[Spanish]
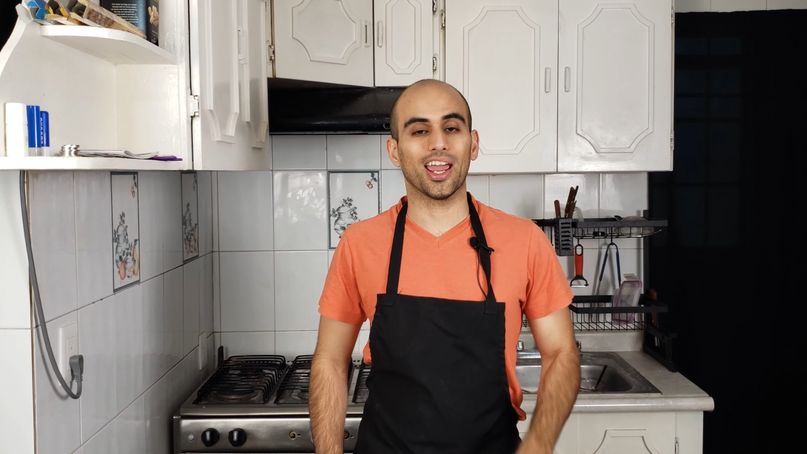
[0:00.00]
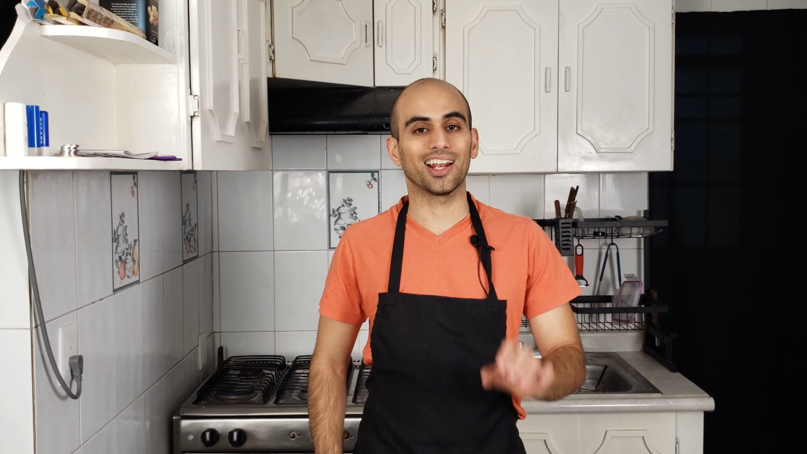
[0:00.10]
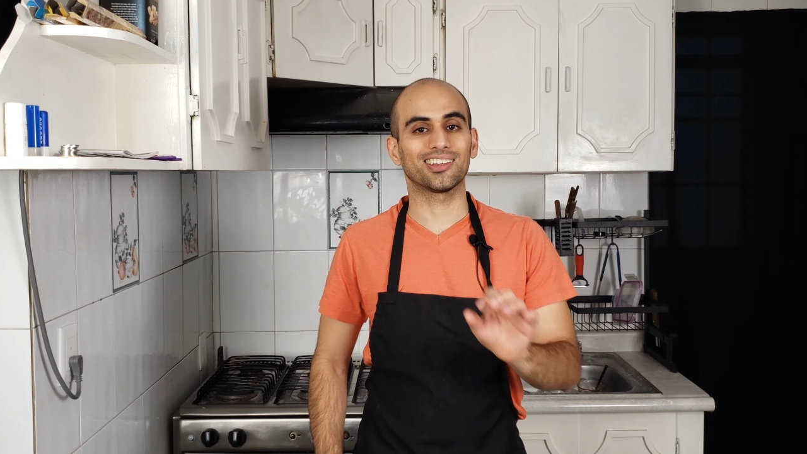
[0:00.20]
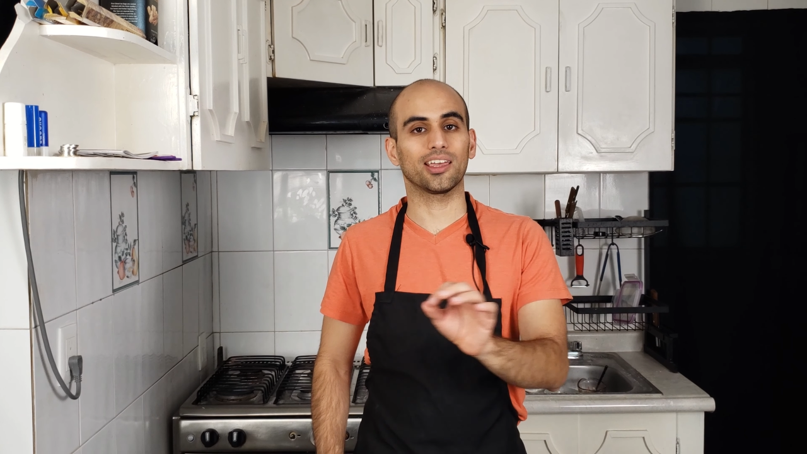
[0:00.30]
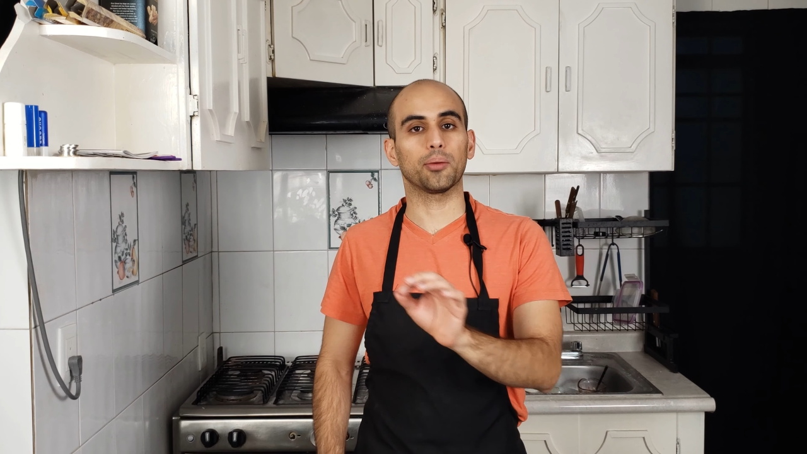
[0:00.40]

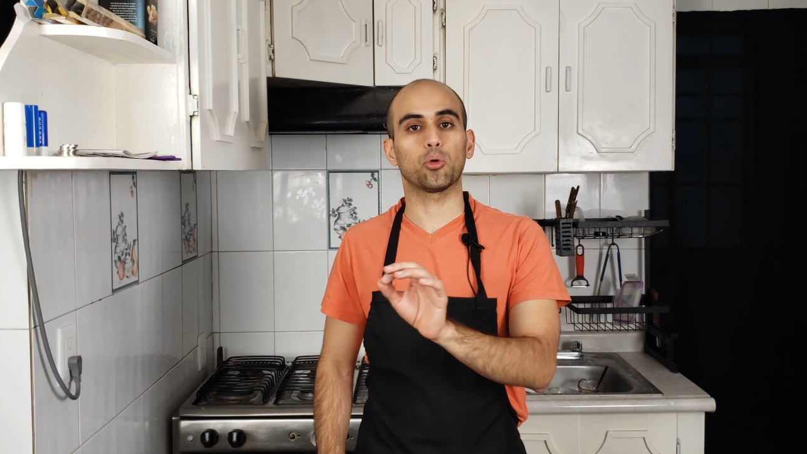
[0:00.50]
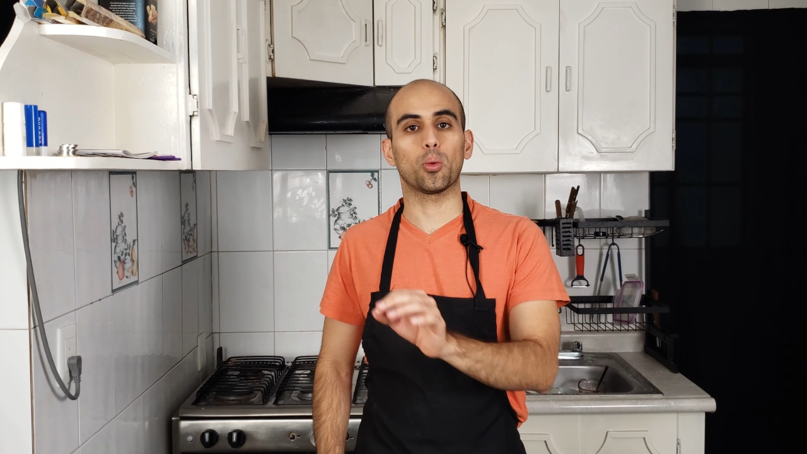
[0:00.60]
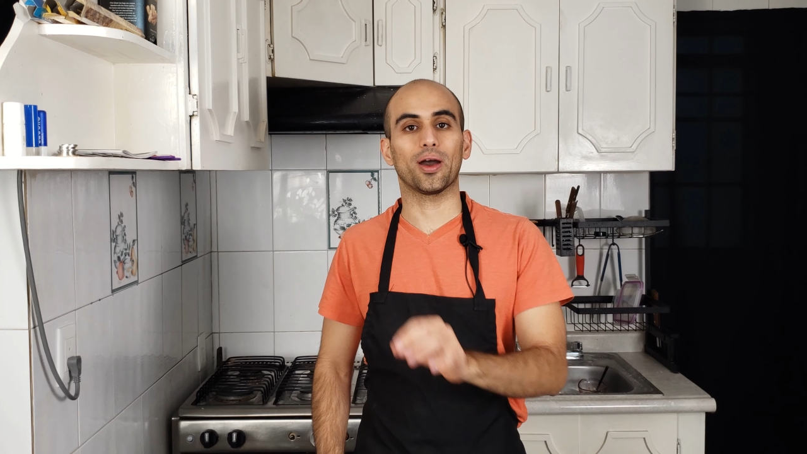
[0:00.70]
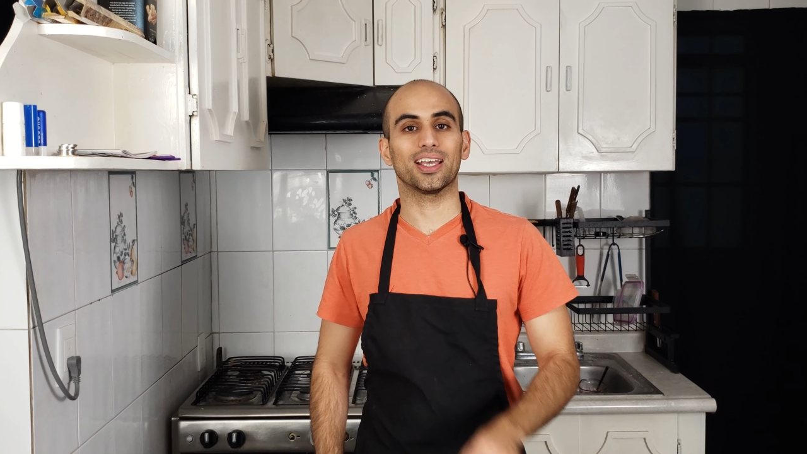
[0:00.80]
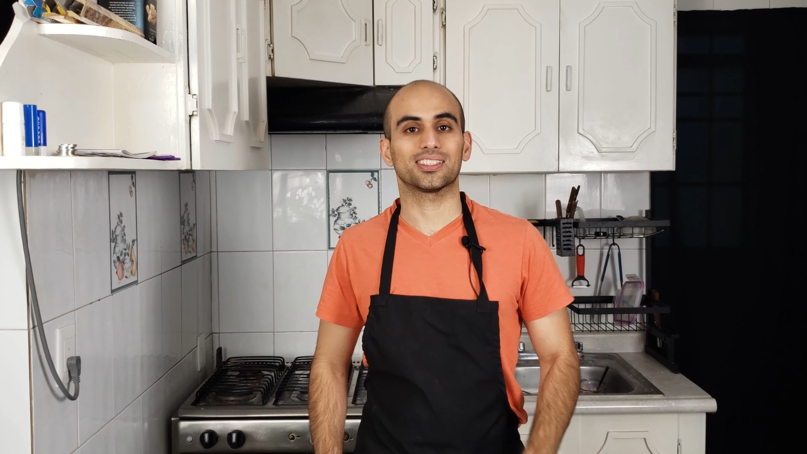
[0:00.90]
el té
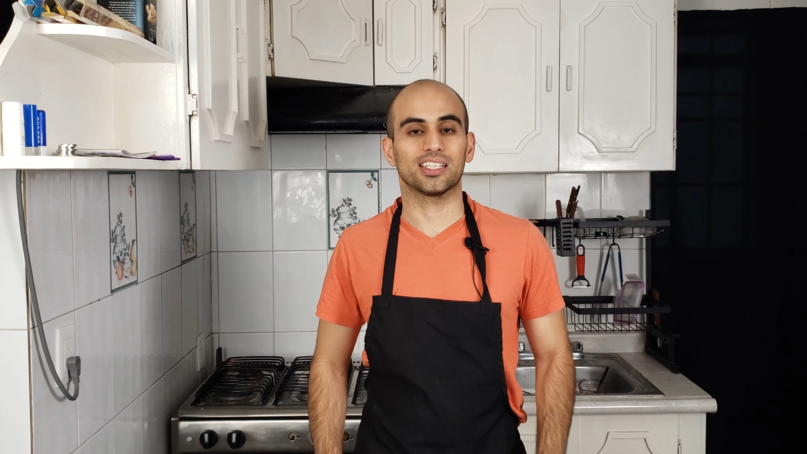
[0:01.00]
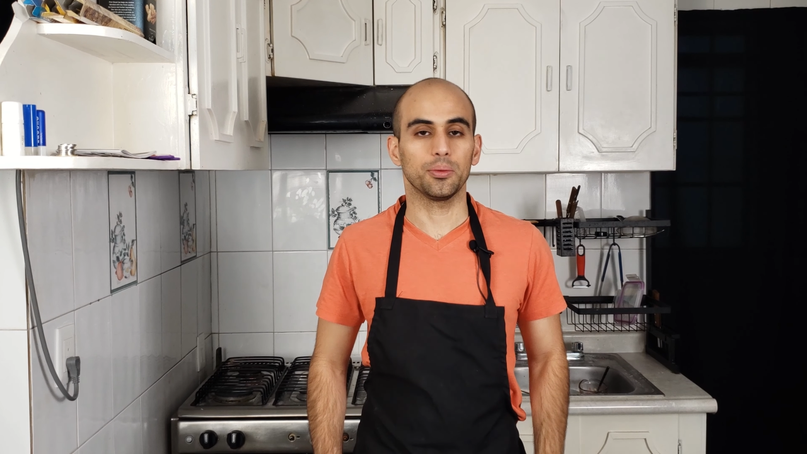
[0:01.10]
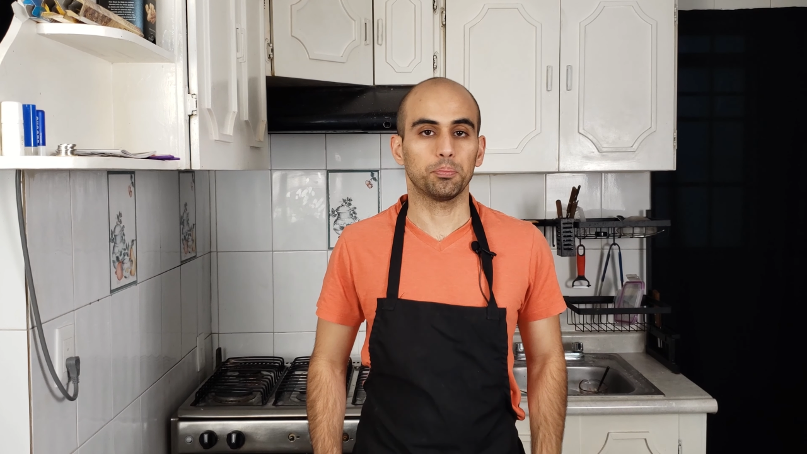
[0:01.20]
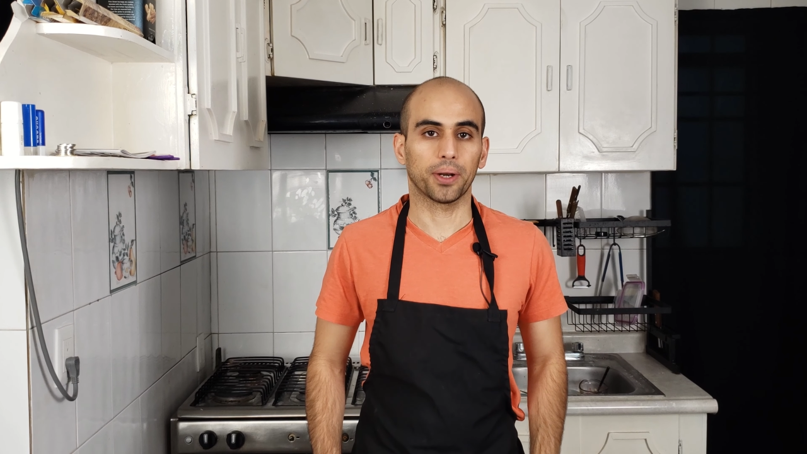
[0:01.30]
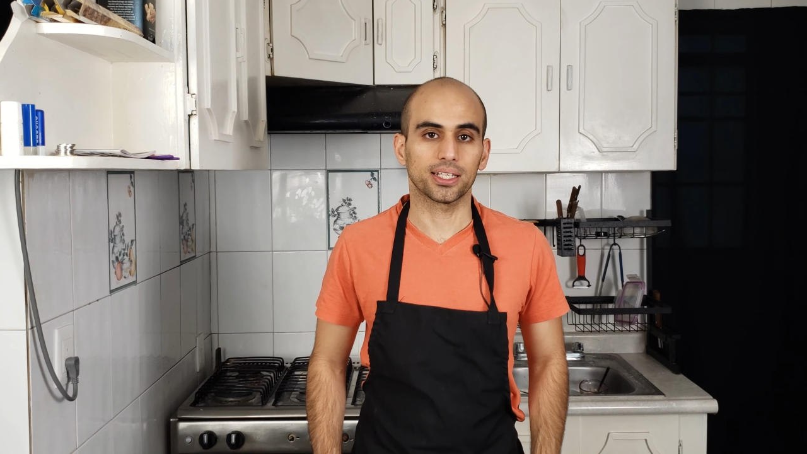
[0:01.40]
boba es
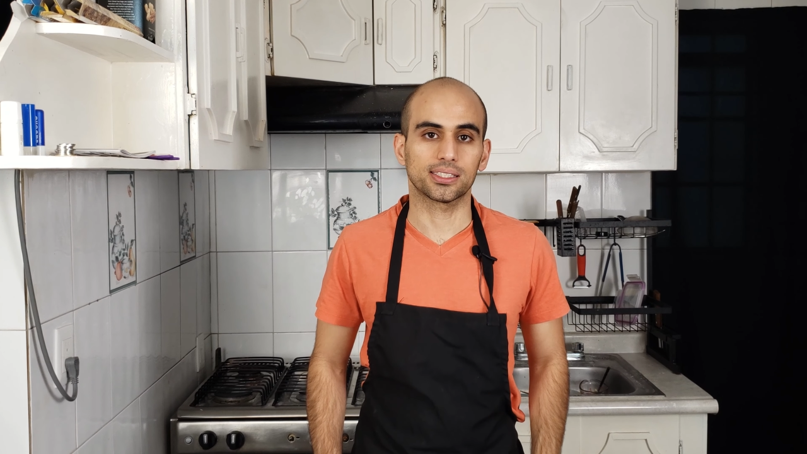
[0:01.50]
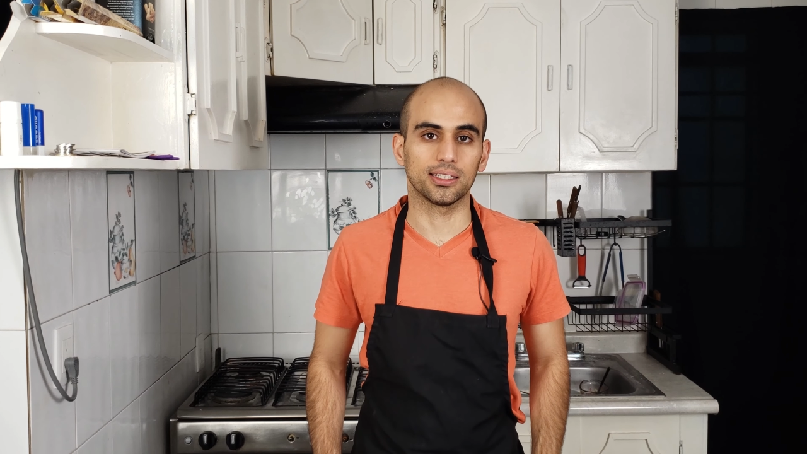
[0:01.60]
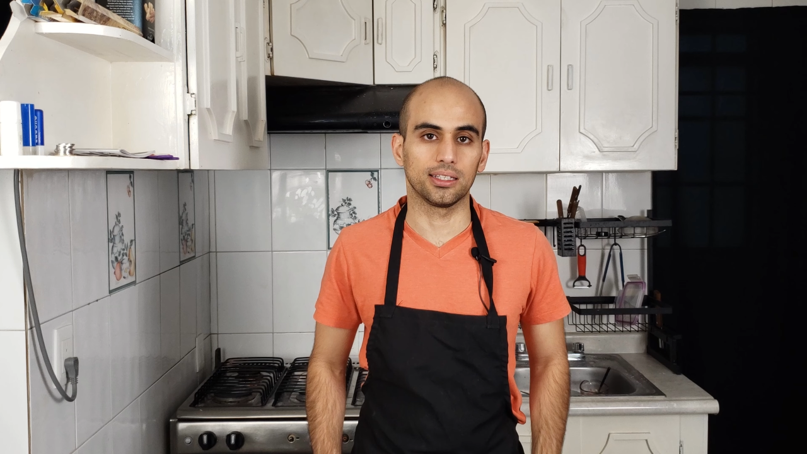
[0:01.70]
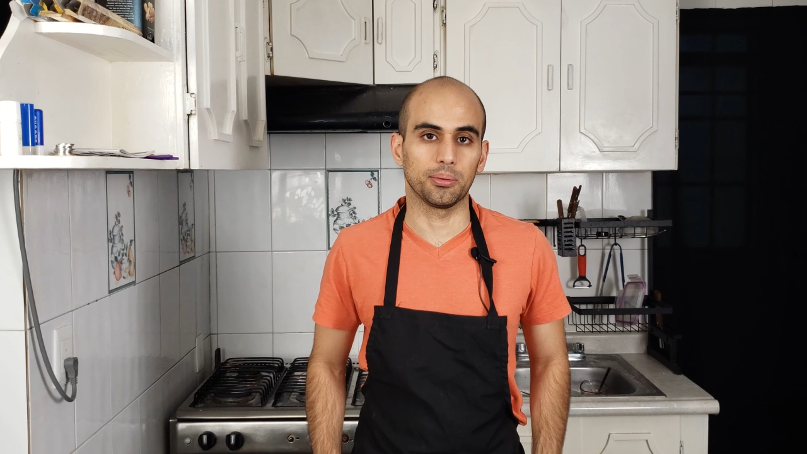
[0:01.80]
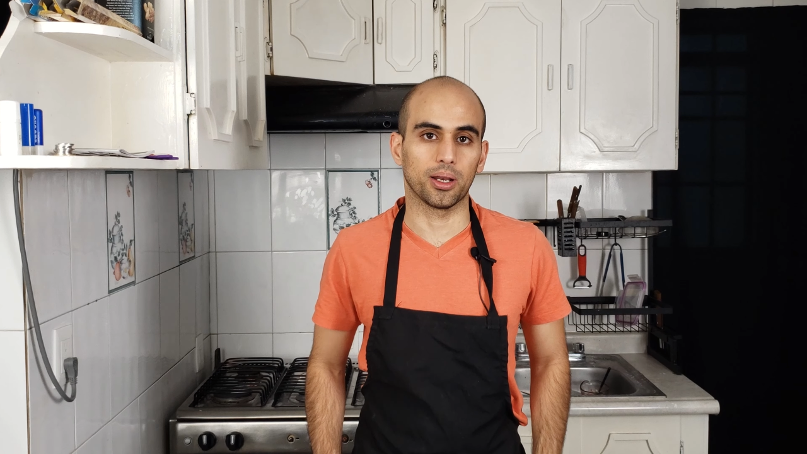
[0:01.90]

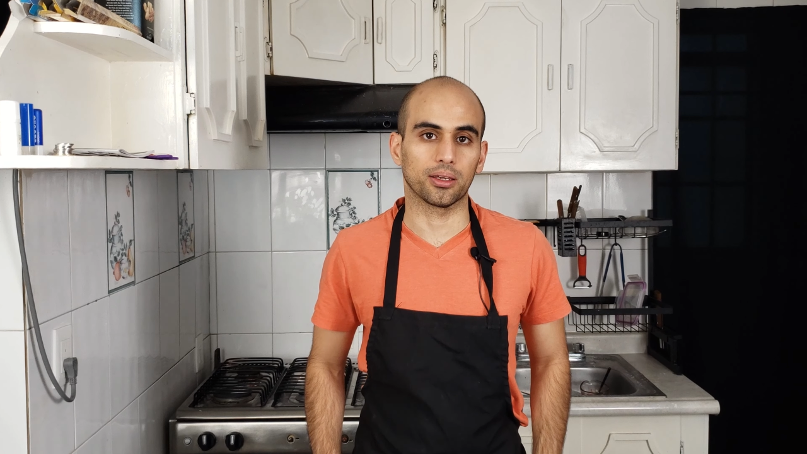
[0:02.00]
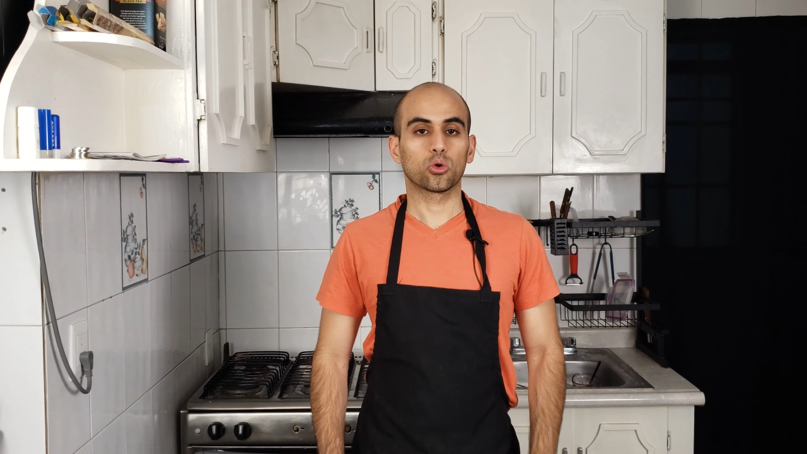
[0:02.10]
imprescindible.